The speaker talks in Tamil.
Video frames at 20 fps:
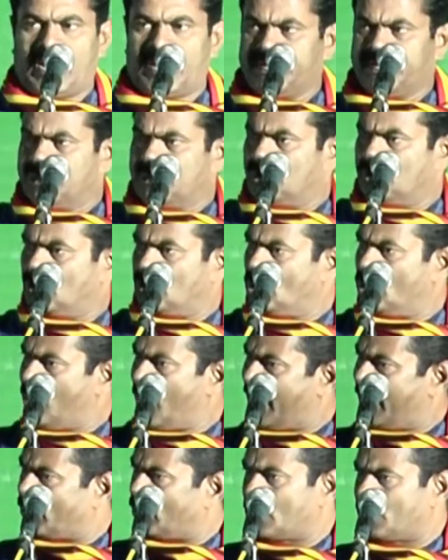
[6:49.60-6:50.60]
ஐநூறு
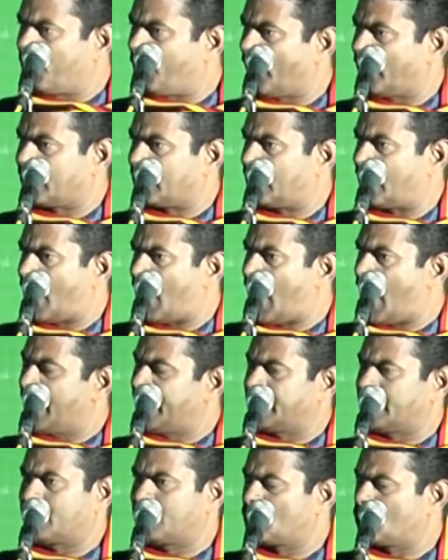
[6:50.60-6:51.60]
ரூபாய் கொடுப்பார்கள்
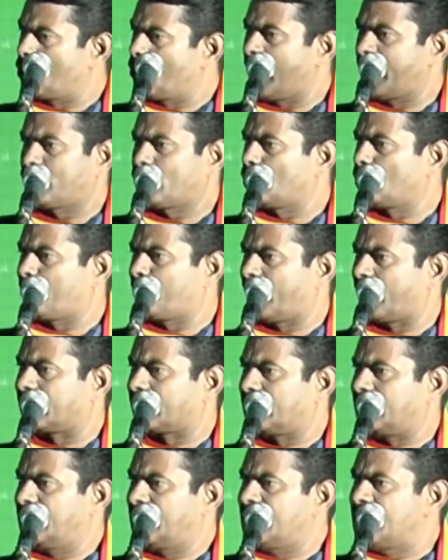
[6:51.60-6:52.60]
ஆயிரம் ரூபாய்
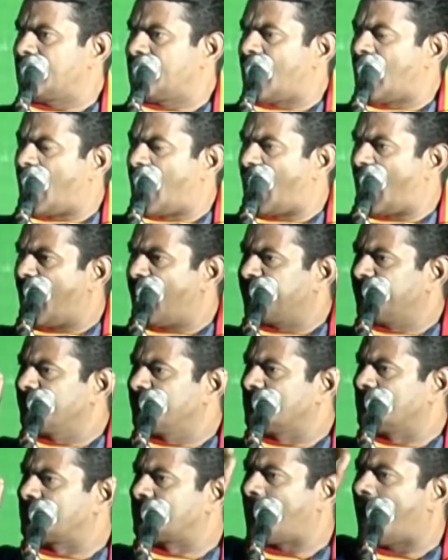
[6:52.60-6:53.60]
கொடுப்பார்கள்
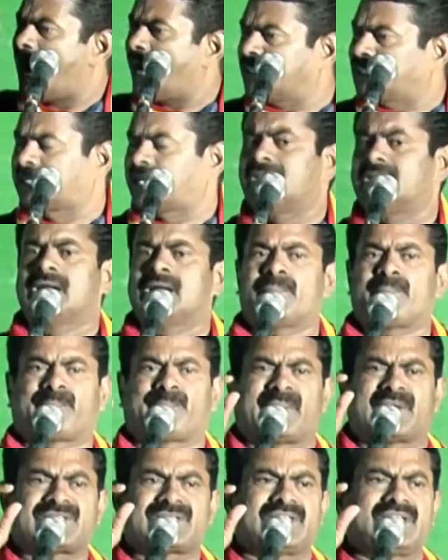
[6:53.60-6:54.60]
ஐந்து நாட்கள்
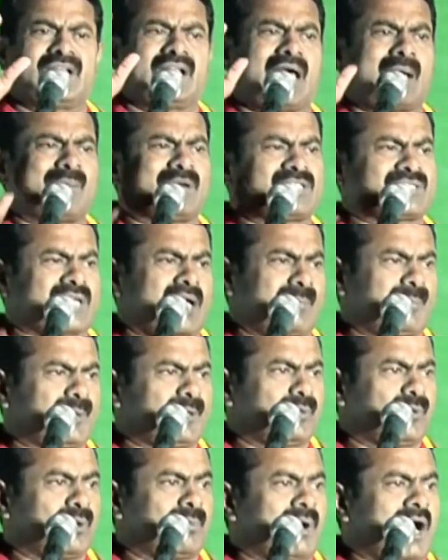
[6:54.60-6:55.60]
பசி இல்லாமல்
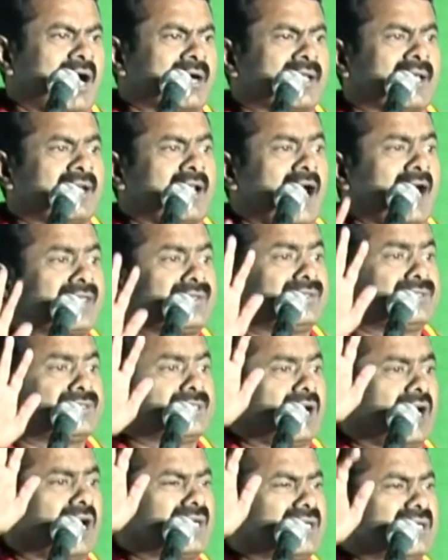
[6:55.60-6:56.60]
சாப்பிடுவோம் ஆனால்
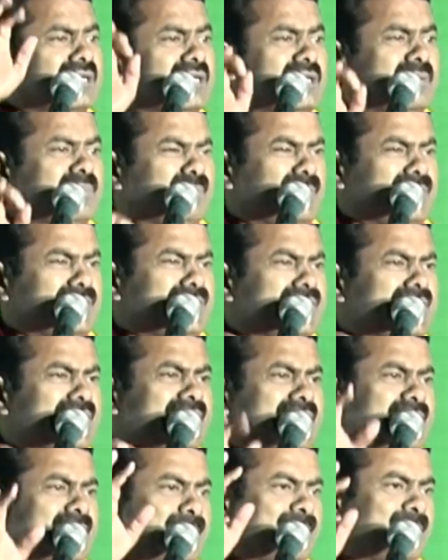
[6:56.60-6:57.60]
ஐந்து ஆண்டுகள் பட்டினி
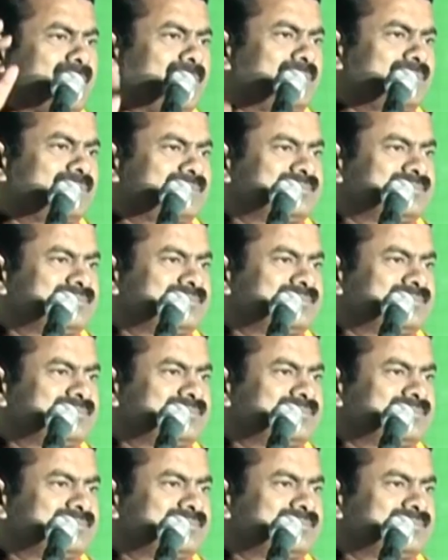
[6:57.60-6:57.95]
கிடப்போம்